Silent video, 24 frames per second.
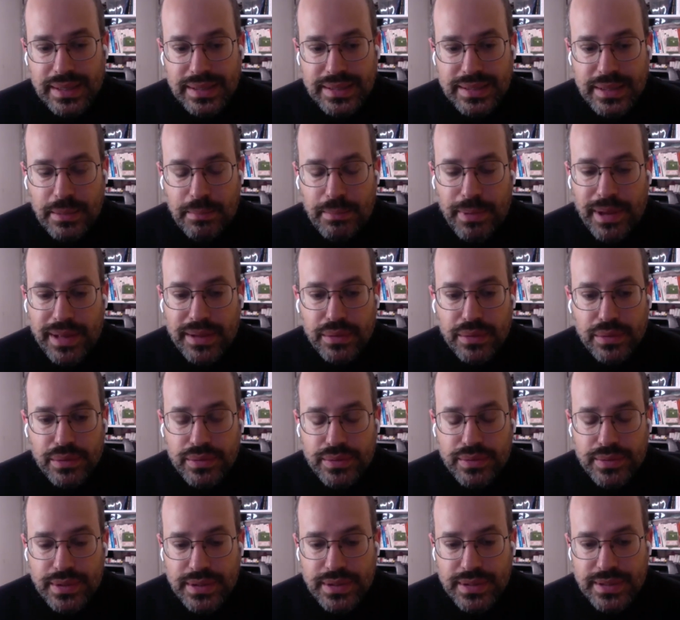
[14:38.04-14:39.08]
c'est pas de,
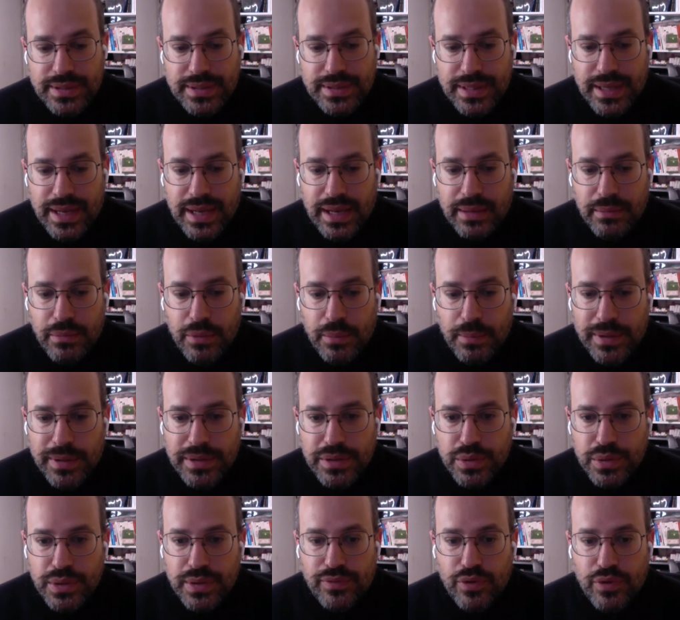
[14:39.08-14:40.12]
c'est clairement pas de
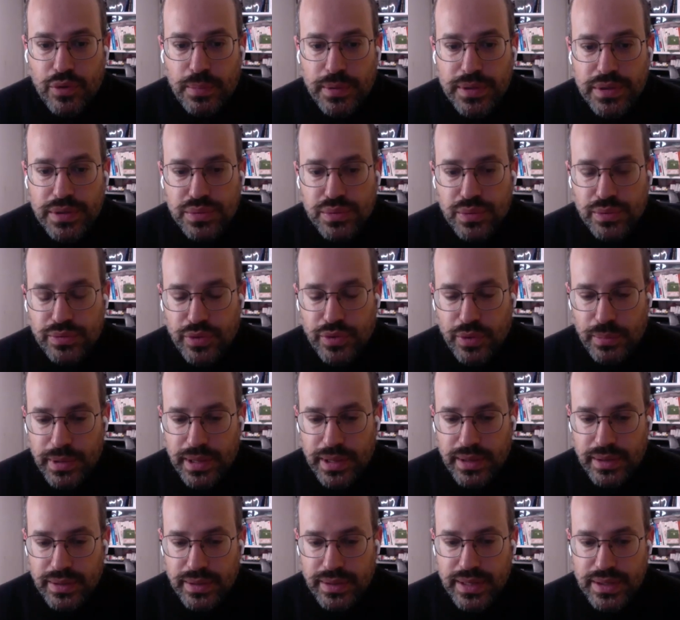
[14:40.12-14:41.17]
se développer sous le
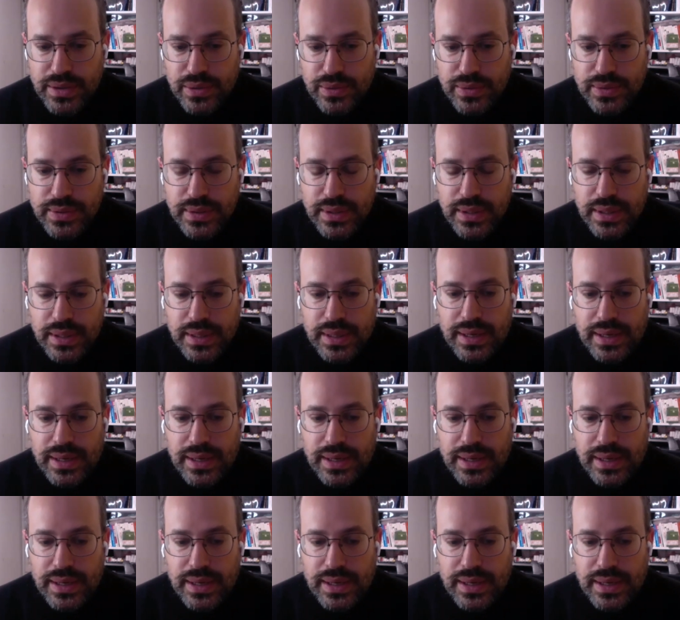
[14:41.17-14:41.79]
format d'agence.